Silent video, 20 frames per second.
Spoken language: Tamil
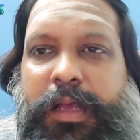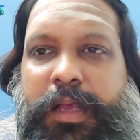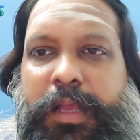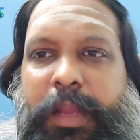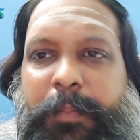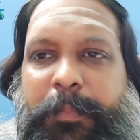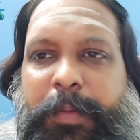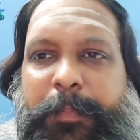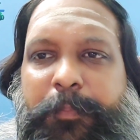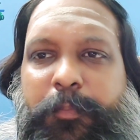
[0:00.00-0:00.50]

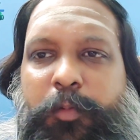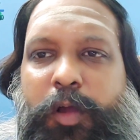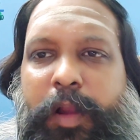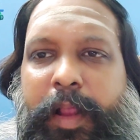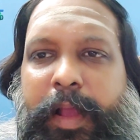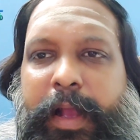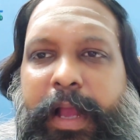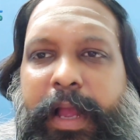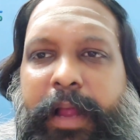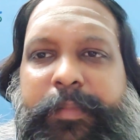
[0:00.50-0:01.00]
எப்படி
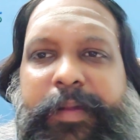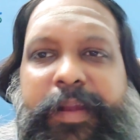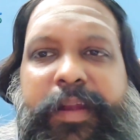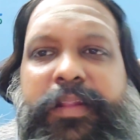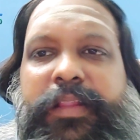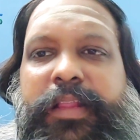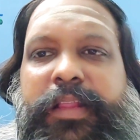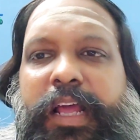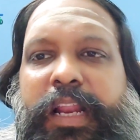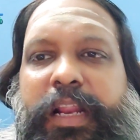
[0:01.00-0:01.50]
போகிறாங்க
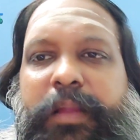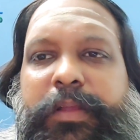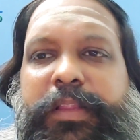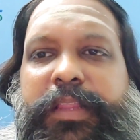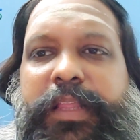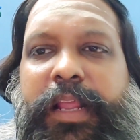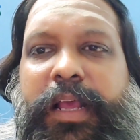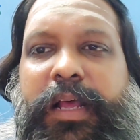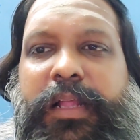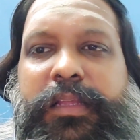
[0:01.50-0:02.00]
அப்படின்றது யாருக்குமே
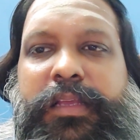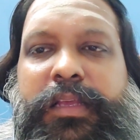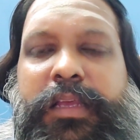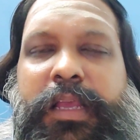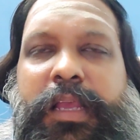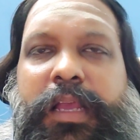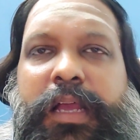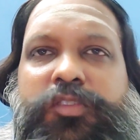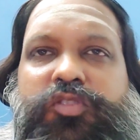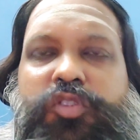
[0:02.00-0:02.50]
தெரியாது
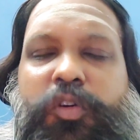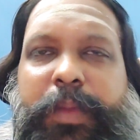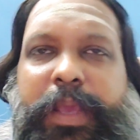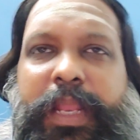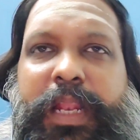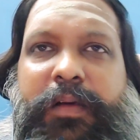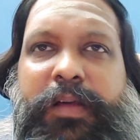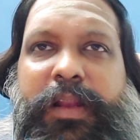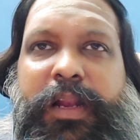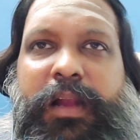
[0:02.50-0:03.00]
ஸோ
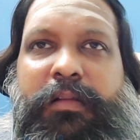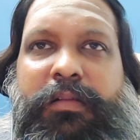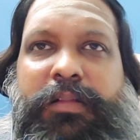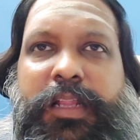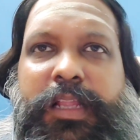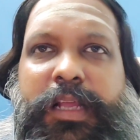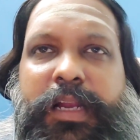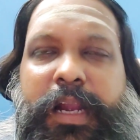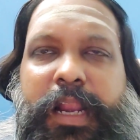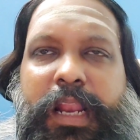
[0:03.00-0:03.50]
மீனவர்கள் வந்து
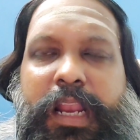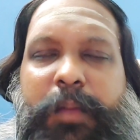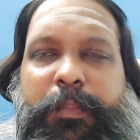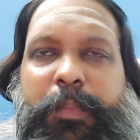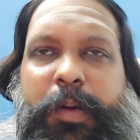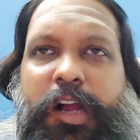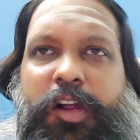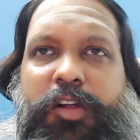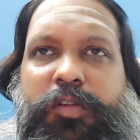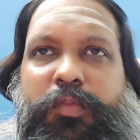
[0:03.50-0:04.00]
அந்த கடலில்
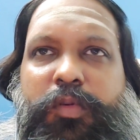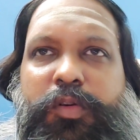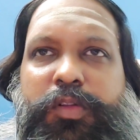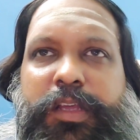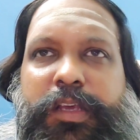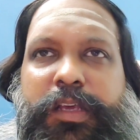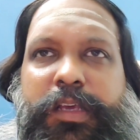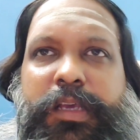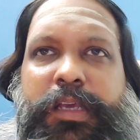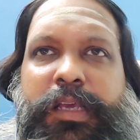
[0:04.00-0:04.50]

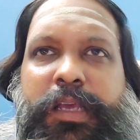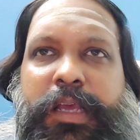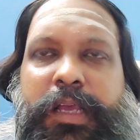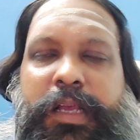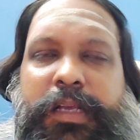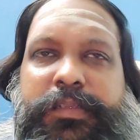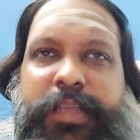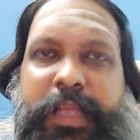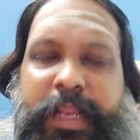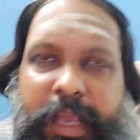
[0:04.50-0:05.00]
பார்க்கும்போது
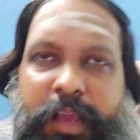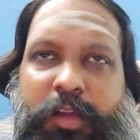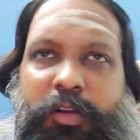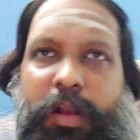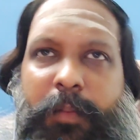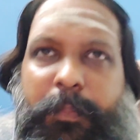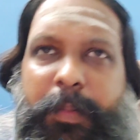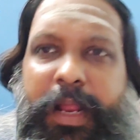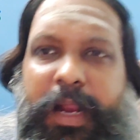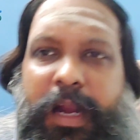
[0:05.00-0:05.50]
சரி
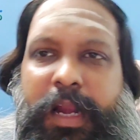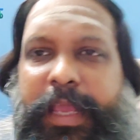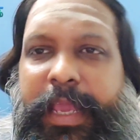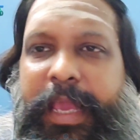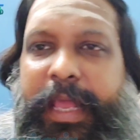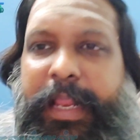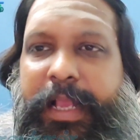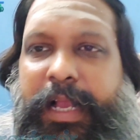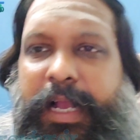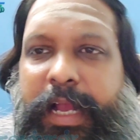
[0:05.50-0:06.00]
எங்களோட படகுல
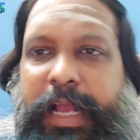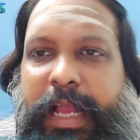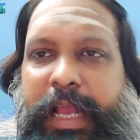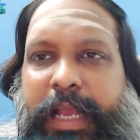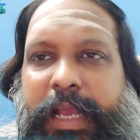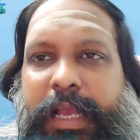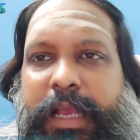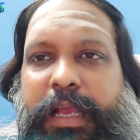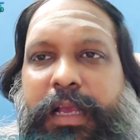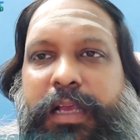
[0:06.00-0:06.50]
ஏறிக்கங்க
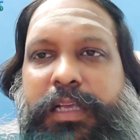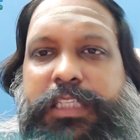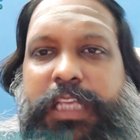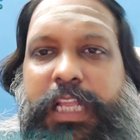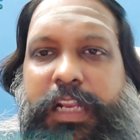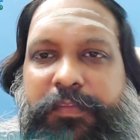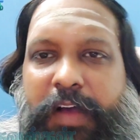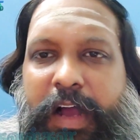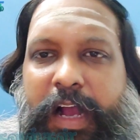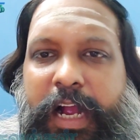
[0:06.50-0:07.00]

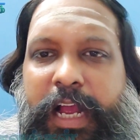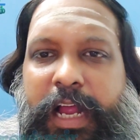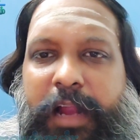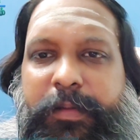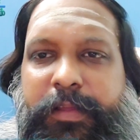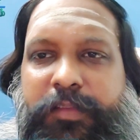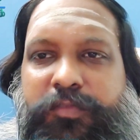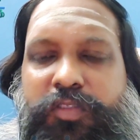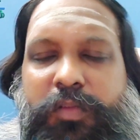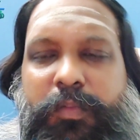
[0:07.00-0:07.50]
சரி வாங்க
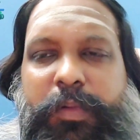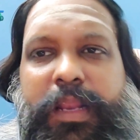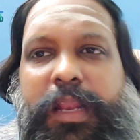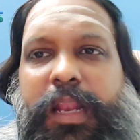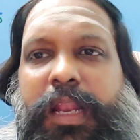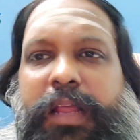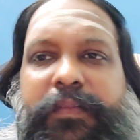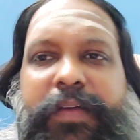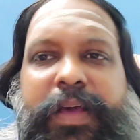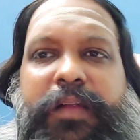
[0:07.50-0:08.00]
அப்படின்னு சொல்லும்போது இல்லை
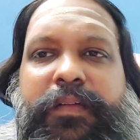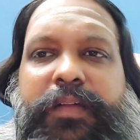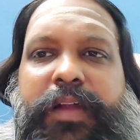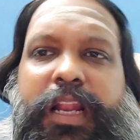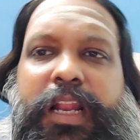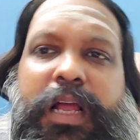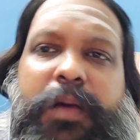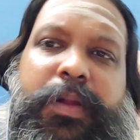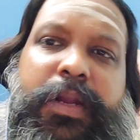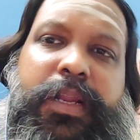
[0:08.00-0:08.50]
இல்லை வேணாம்
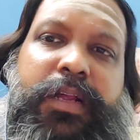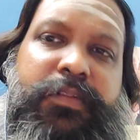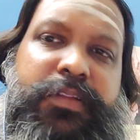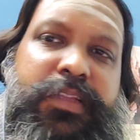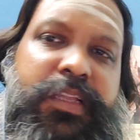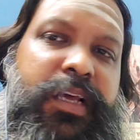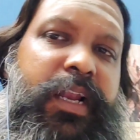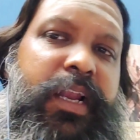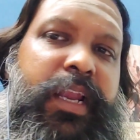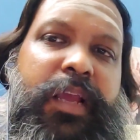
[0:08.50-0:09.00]
வேணாம் நான் பாட்டுக்கு
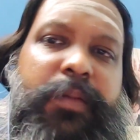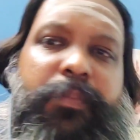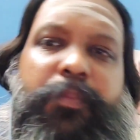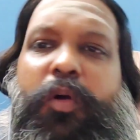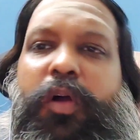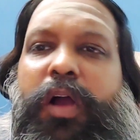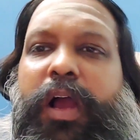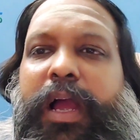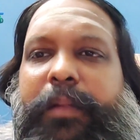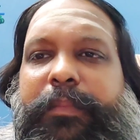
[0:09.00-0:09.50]
வந்துக்கிறேன் நீங்கள்
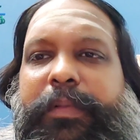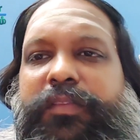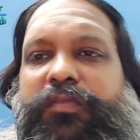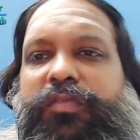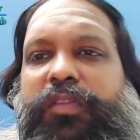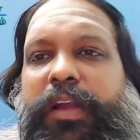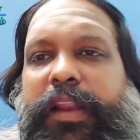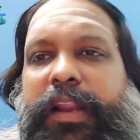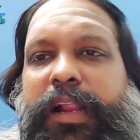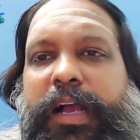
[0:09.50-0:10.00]
போங்க அப்படின்னு
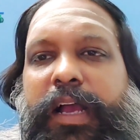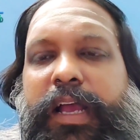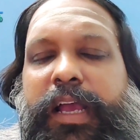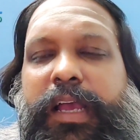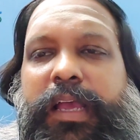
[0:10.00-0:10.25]
சொல்லிட்டுறாங்க